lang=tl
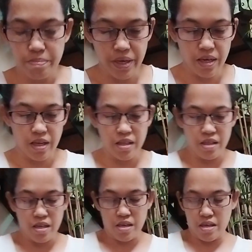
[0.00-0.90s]
para
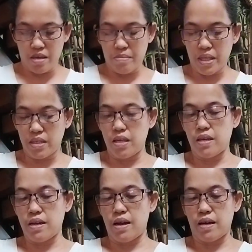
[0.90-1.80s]
hindi
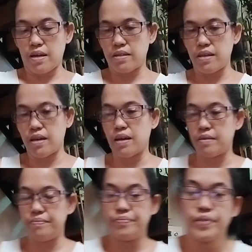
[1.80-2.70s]
masira kasi nga
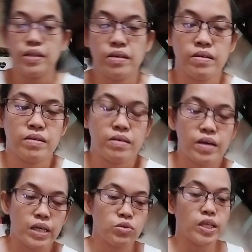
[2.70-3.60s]

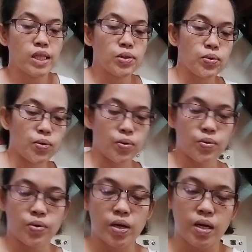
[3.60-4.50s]
ano din to
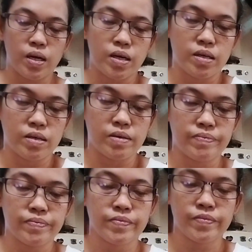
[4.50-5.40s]
uh,
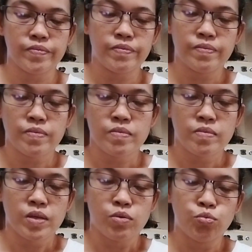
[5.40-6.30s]

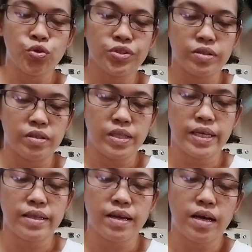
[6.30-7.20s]
wood
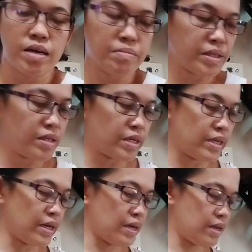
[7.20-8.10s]
din ang
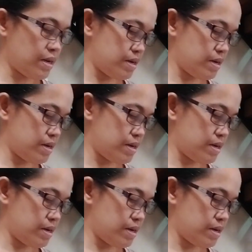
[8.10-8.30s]
material